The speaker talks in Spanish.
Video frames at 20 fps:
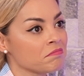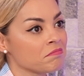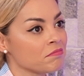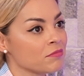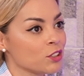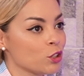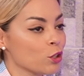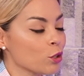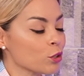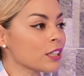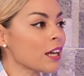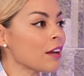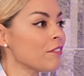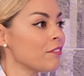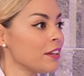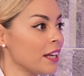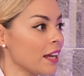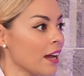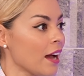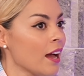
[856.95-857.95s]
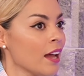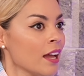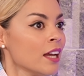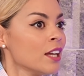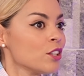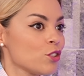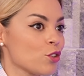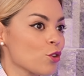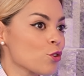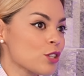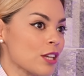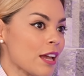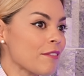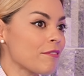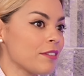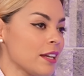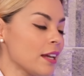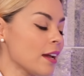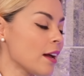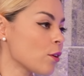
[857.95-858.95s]
¿Pero yo qué sabía, sentiste? Yo
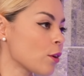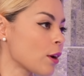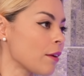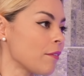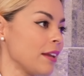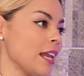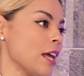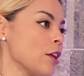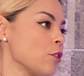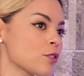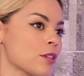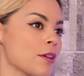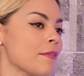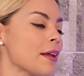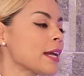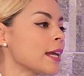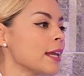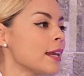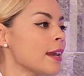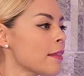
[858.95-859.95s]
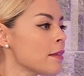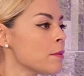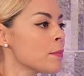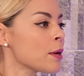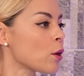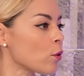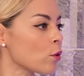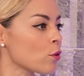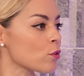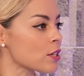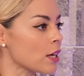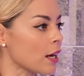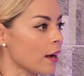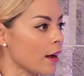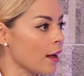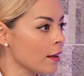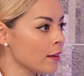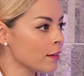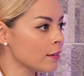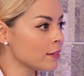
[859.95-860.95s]
sabía lo que venía. Yo sabía que nadie me conoce
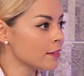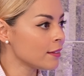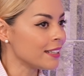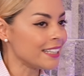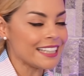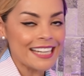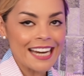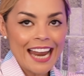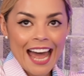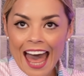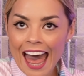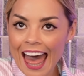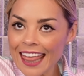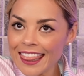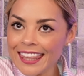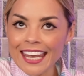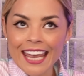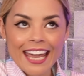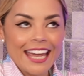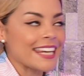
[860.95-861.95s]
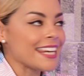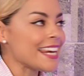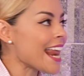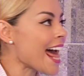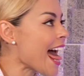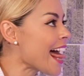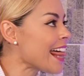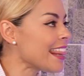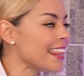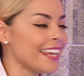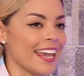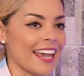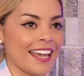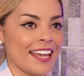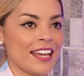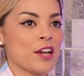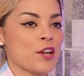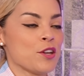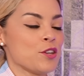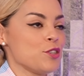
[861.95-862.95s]
acá. Nadie, nadie.
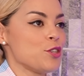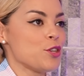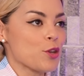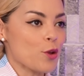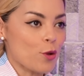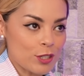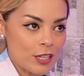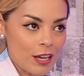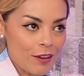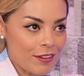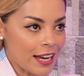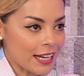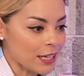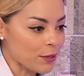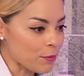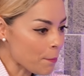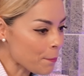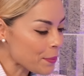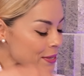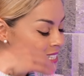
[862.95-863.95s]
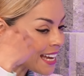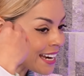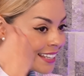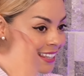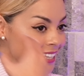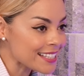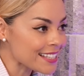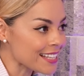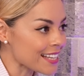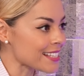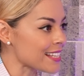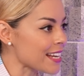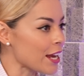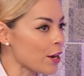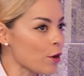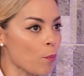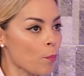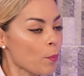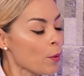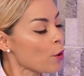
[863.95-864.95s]
Yo sabía que iba a empezar desde
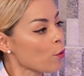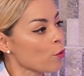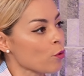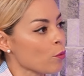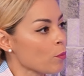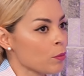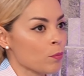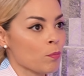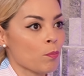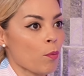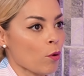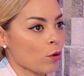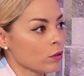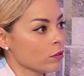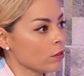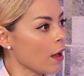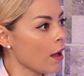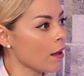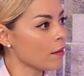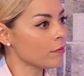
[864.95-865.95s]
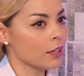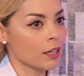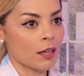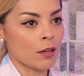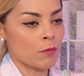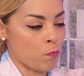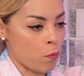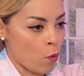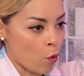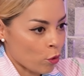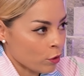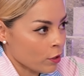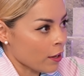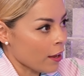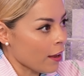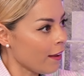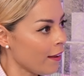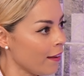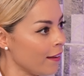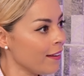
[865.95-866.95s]
cero, pero no me importa. Dije, ¿por
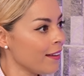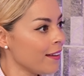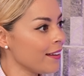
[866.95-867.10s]
qué?